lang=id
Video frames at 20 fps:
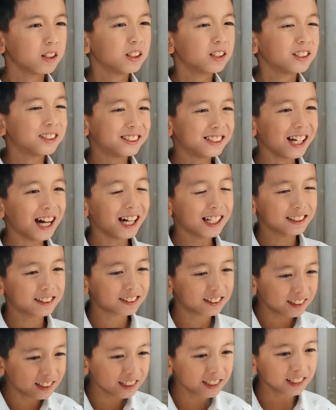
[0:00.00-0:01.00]
jiwa
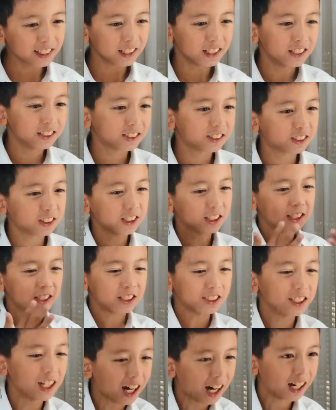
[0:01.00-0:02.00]
dan karakter kita,
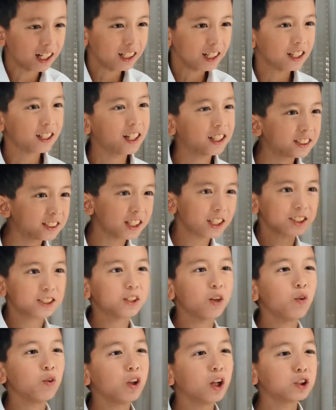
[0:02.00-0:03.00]
maka tentu akan
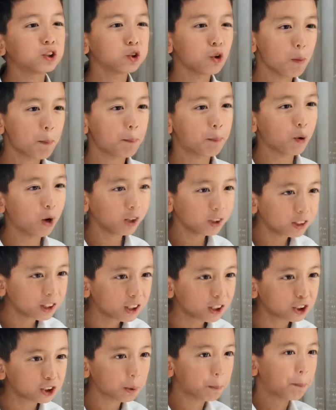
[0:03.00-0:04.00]
semakin mudah kita
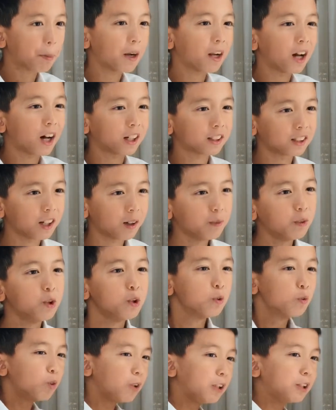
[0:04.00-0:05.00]
untuk mengelola diri
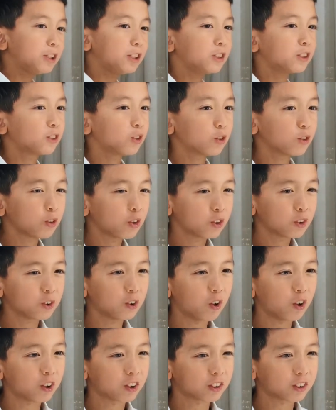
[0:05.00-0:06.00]
kita.
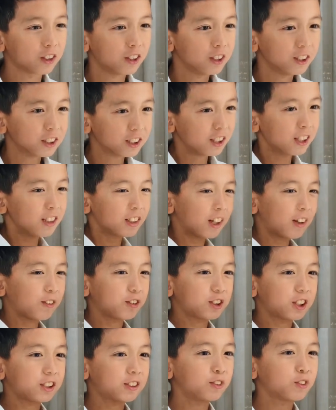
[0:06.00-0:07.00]
Ibarat kalau kita
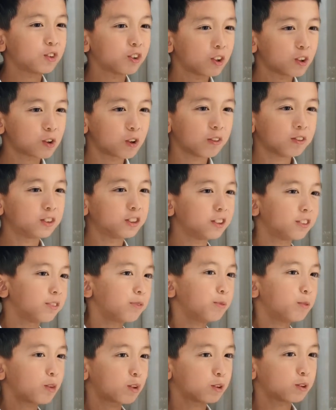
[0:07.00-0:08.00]
beli sebuah
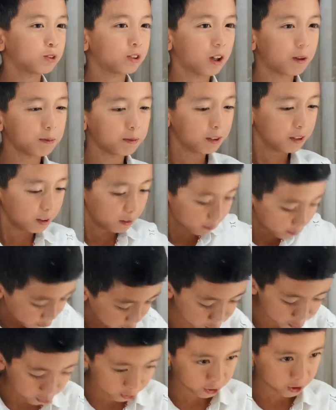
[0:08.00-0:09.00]
kendaraan, kalau
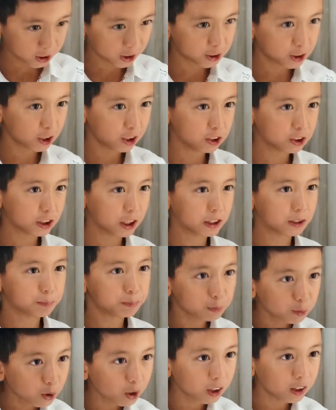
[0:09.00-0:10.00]
kita baca manual
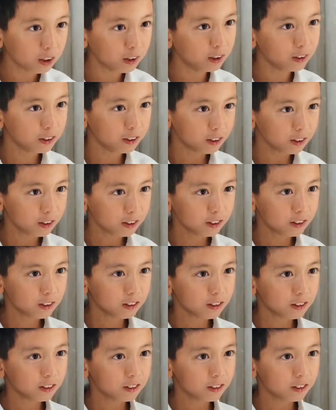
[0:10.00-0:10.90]
booknya, tahu jenis